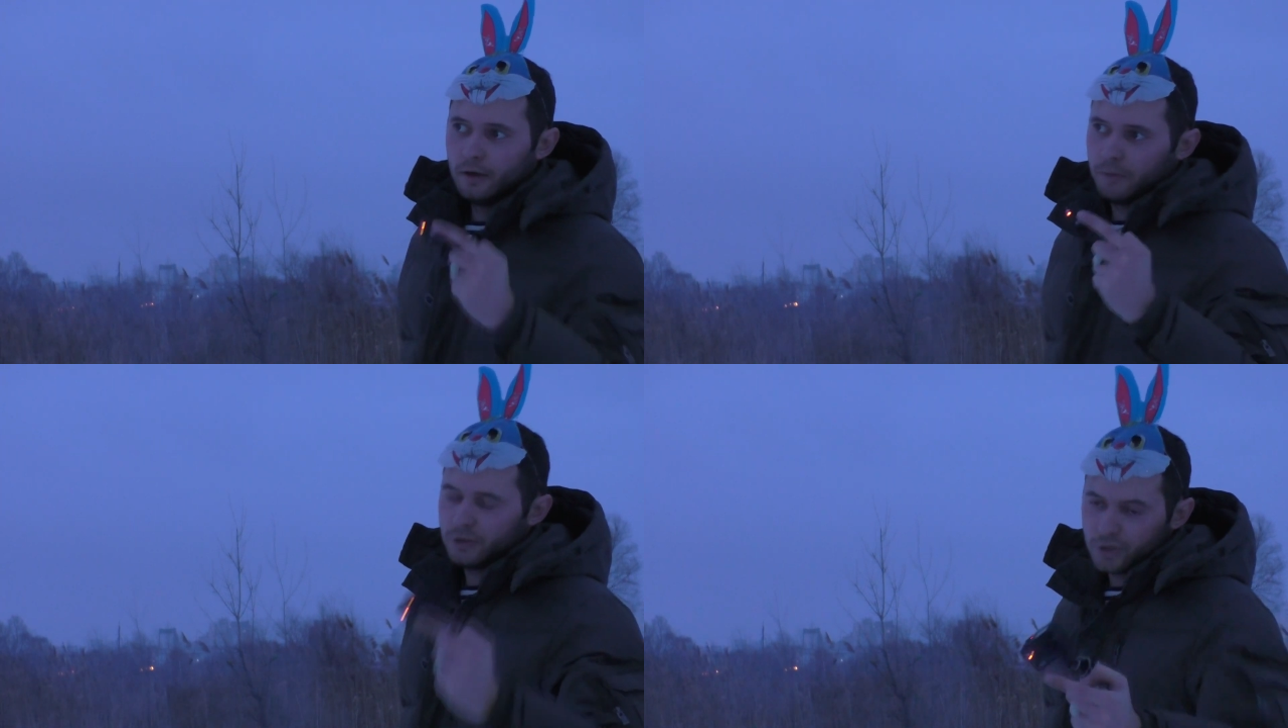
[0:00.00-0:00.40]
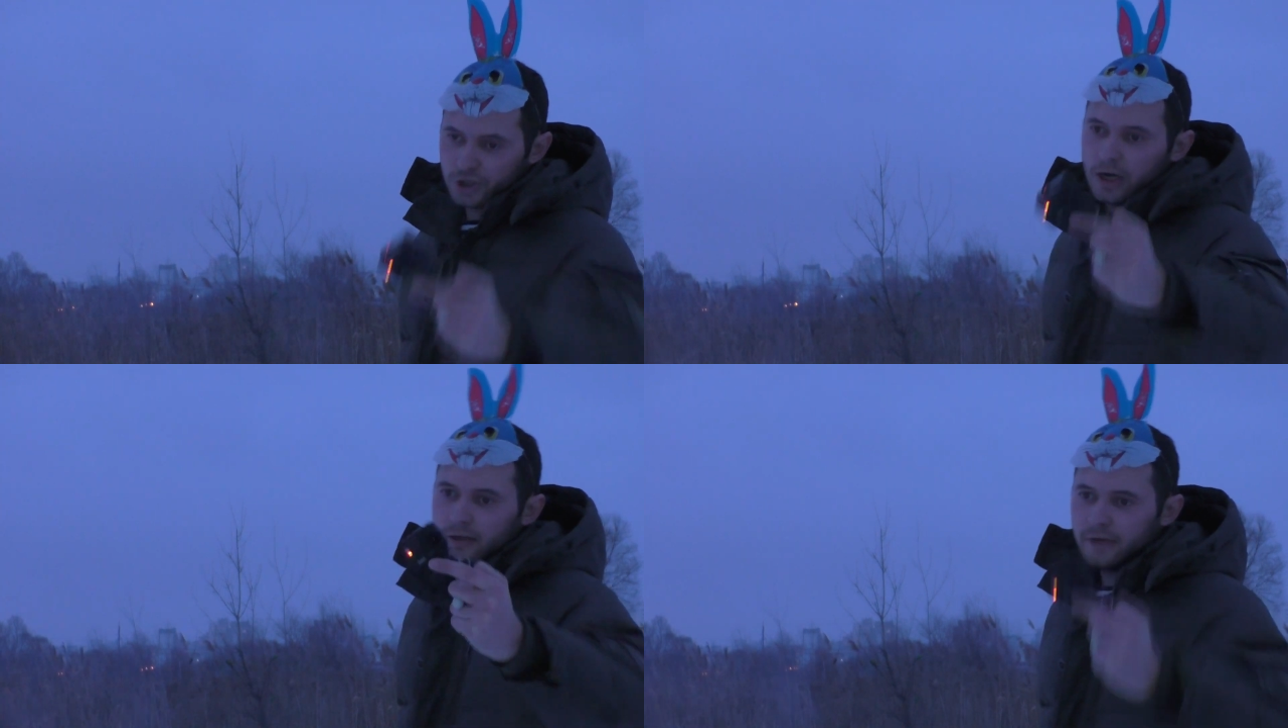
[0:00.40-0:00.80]

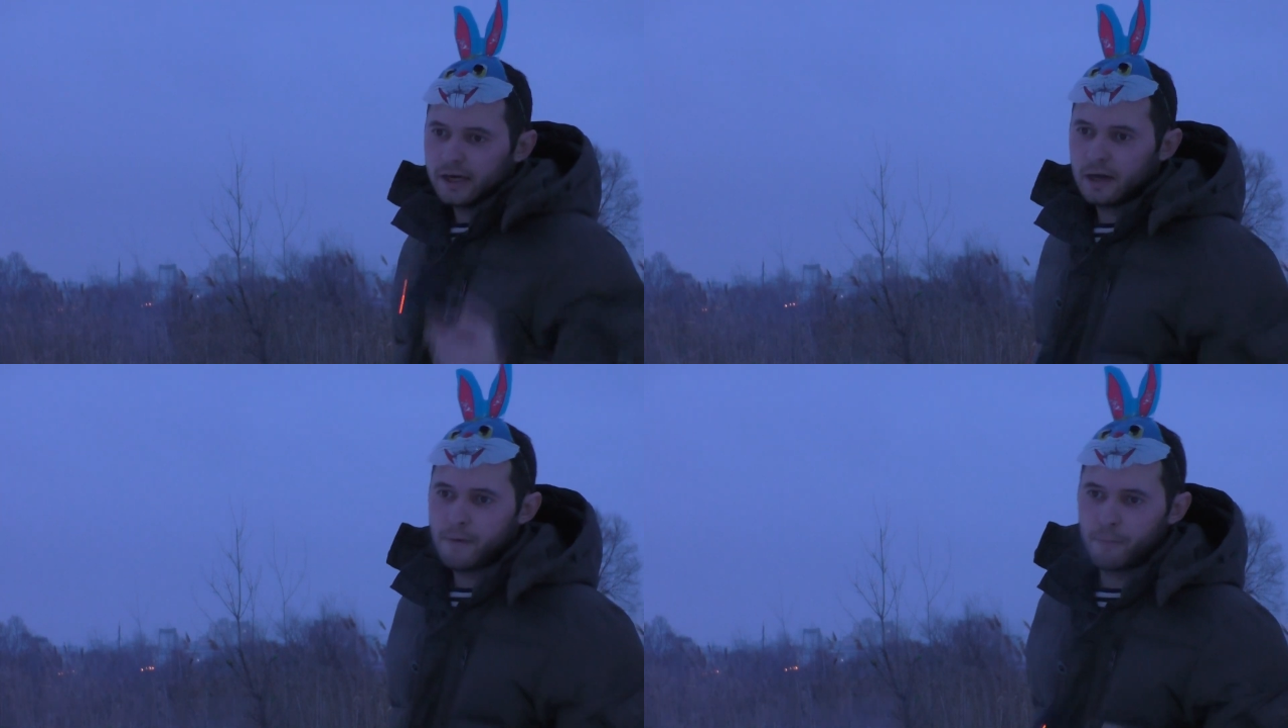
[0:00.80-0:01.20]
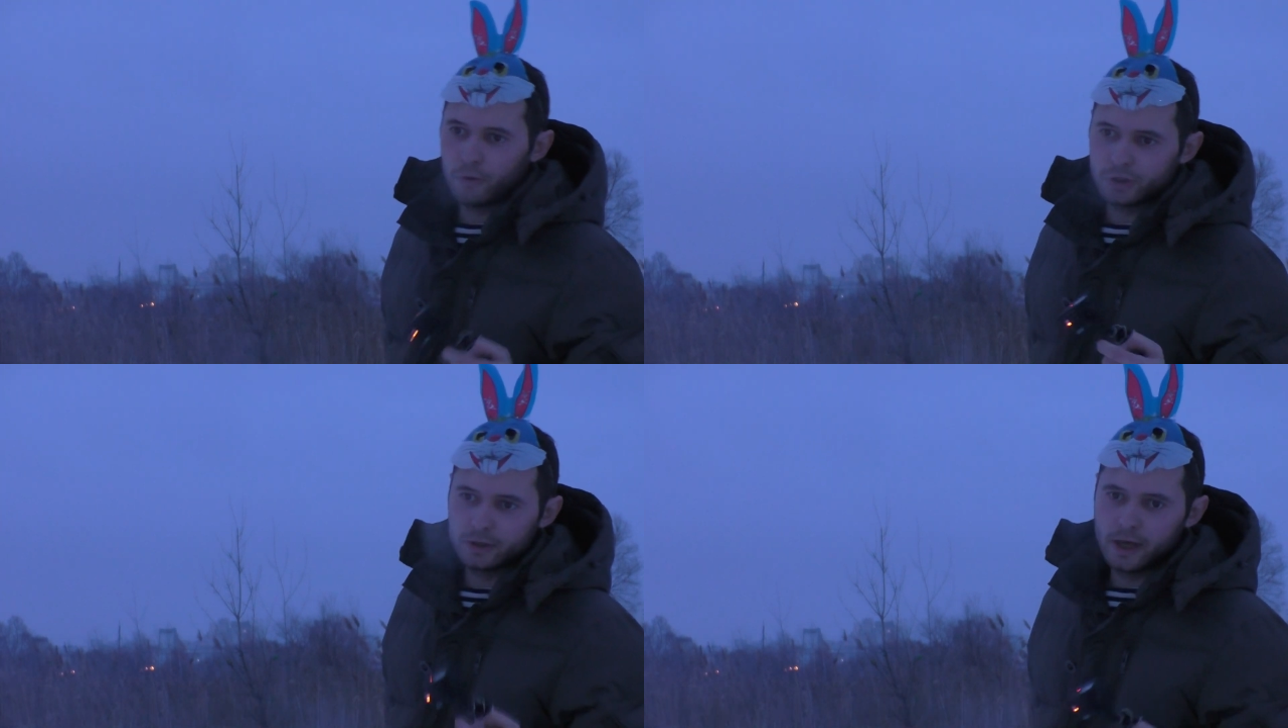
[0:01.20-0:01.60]
поддержали лайками
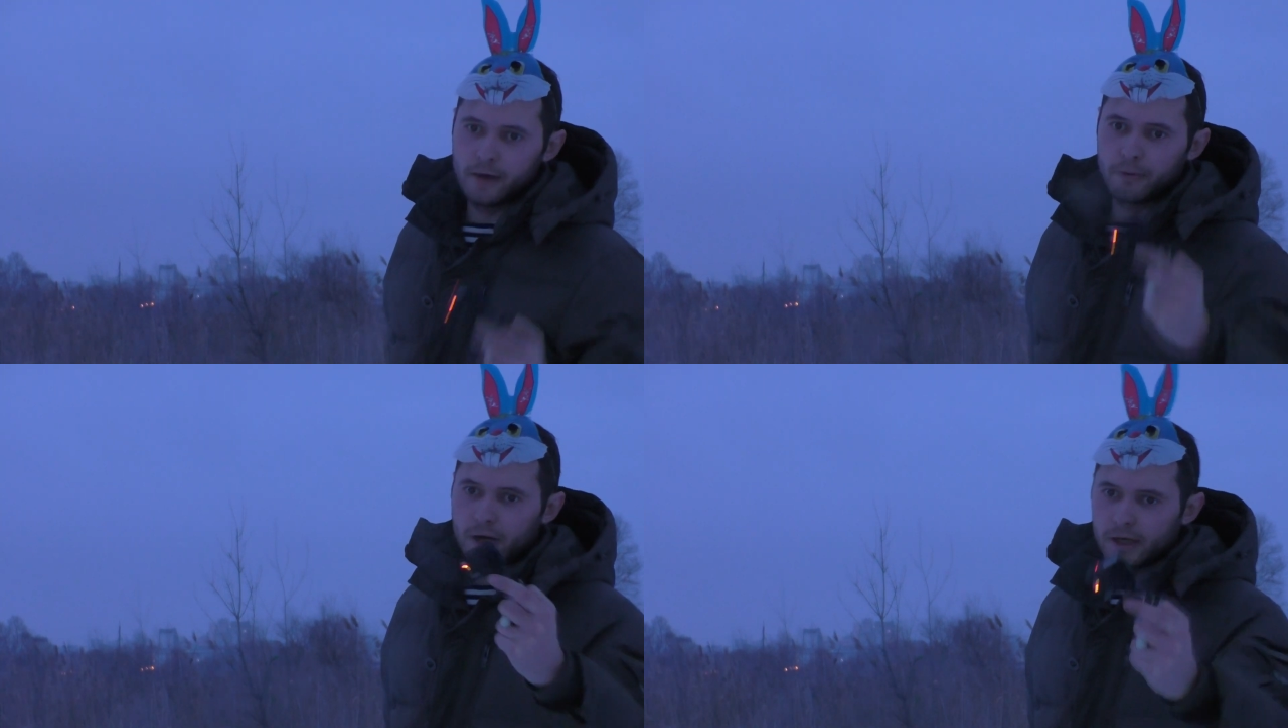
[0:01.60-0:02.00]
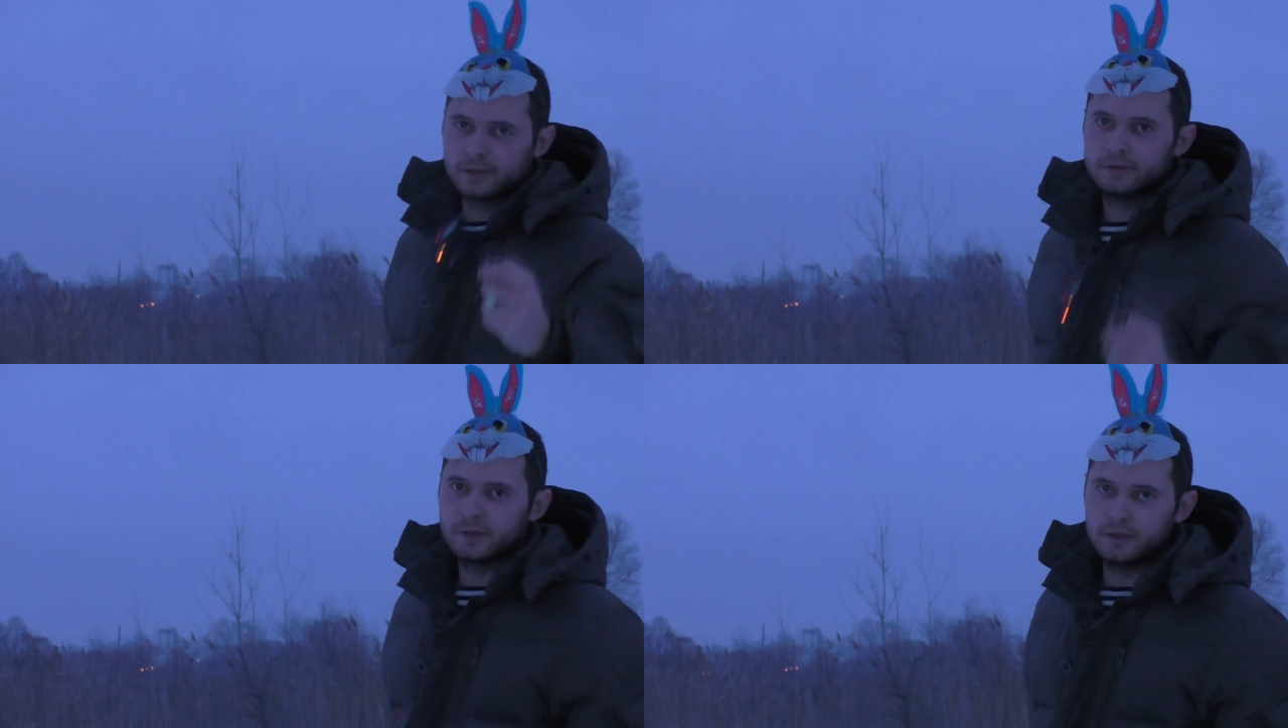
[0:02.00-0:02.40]
прошлый проект
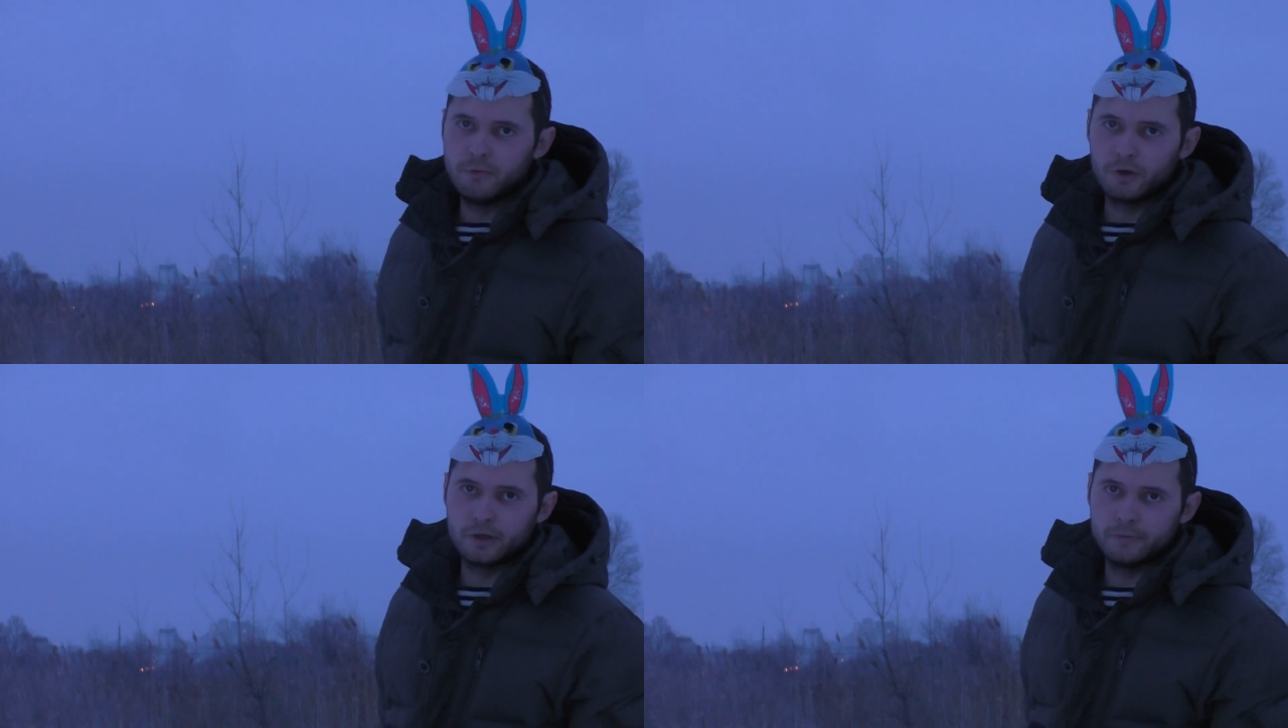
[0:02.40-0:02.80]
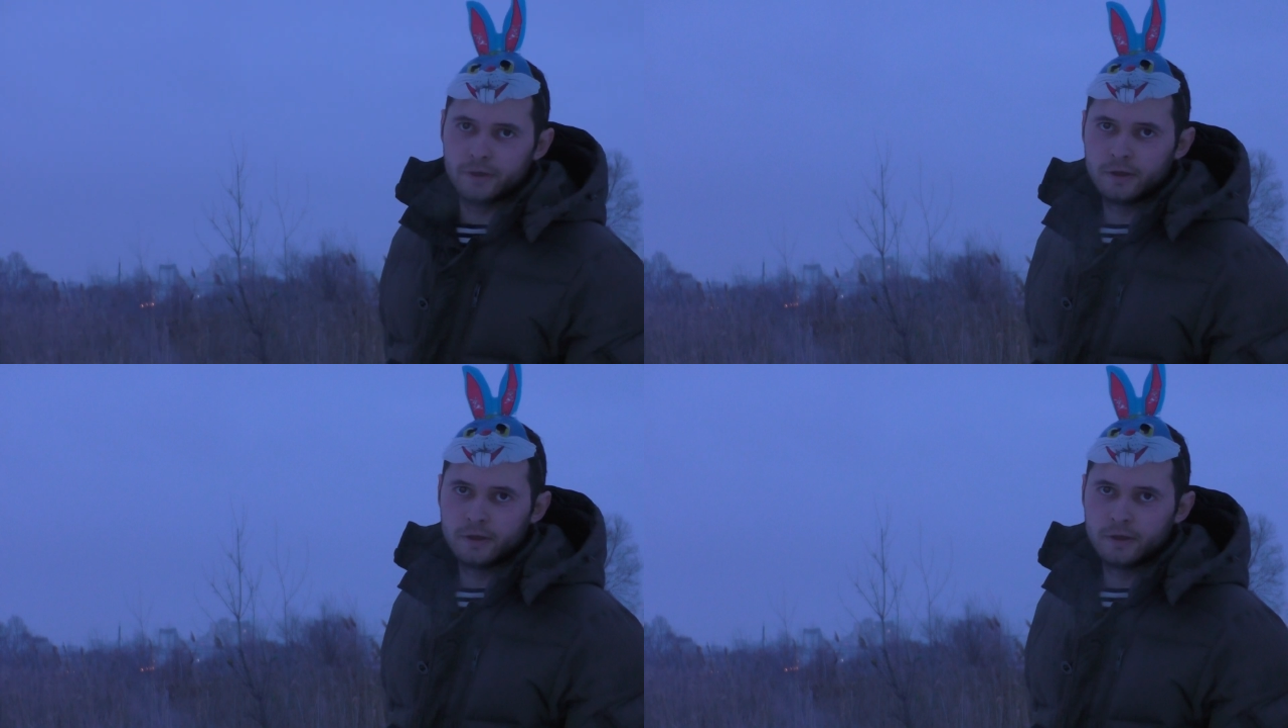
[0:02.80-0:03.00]
с огнеметом.